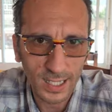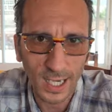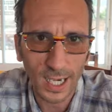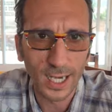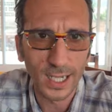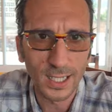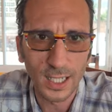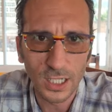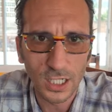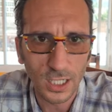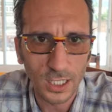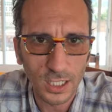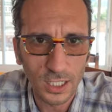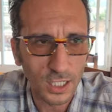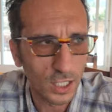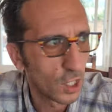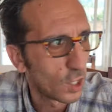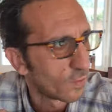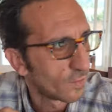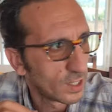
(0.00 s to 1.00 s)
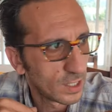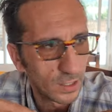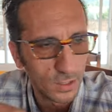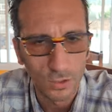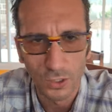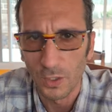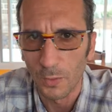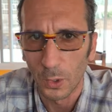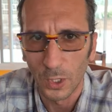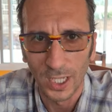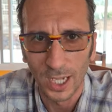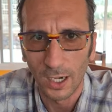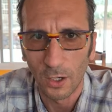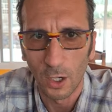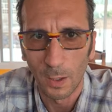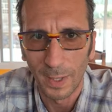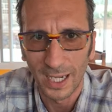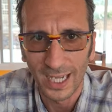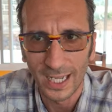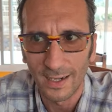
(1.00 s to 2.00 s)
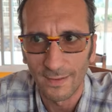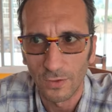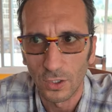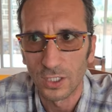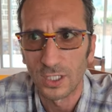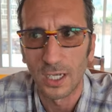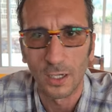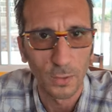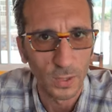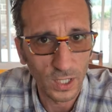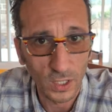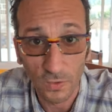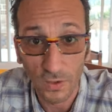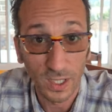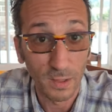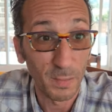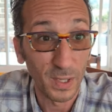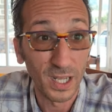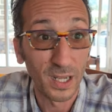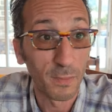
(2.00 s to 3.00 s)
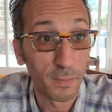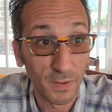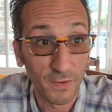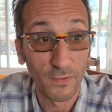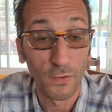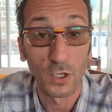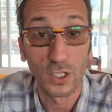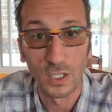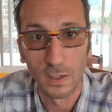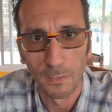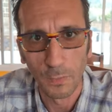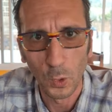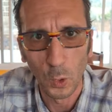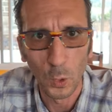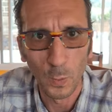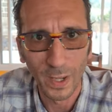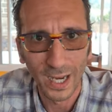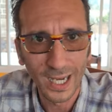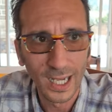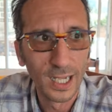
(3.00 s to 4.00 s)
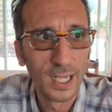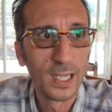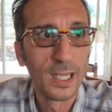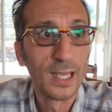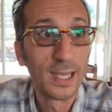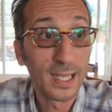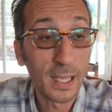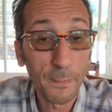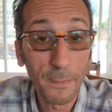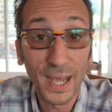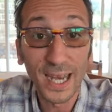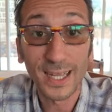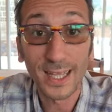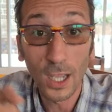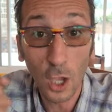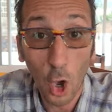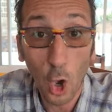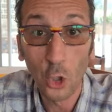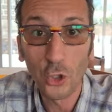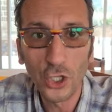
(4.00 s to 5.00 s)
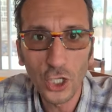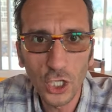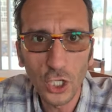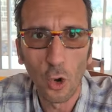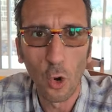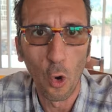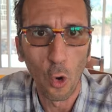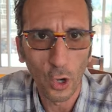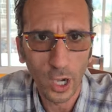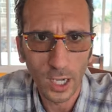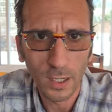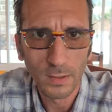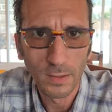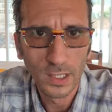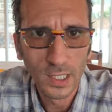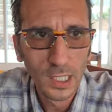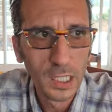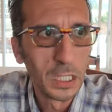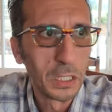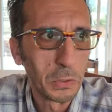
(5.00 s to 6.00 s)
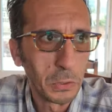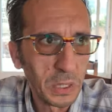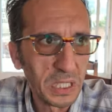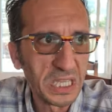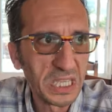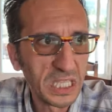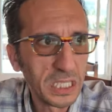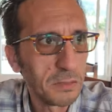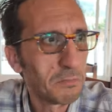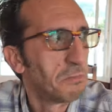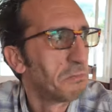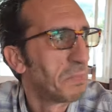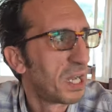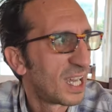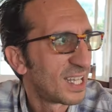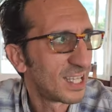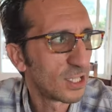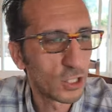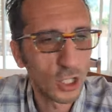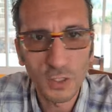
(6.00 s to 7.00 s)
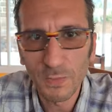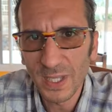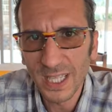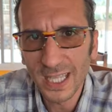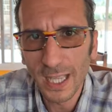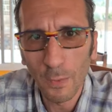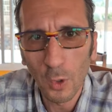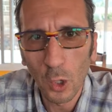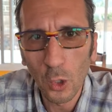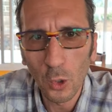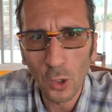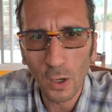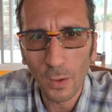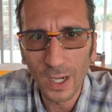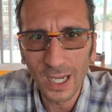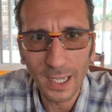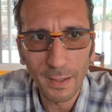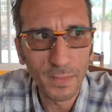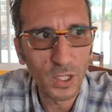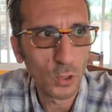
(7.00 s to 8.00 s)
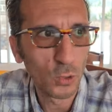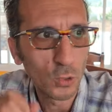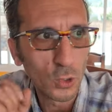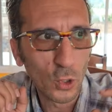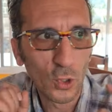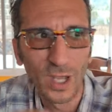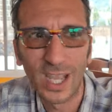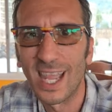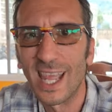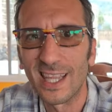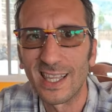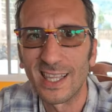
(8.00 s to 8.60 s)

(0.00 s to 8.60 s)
tra le 10 e le 19 non si può andare con la macchina vostra, quindi dovete prendere per forza il pullman che parte ogni ora. Quindi Adesso aspettiamo ancora qualche minuto e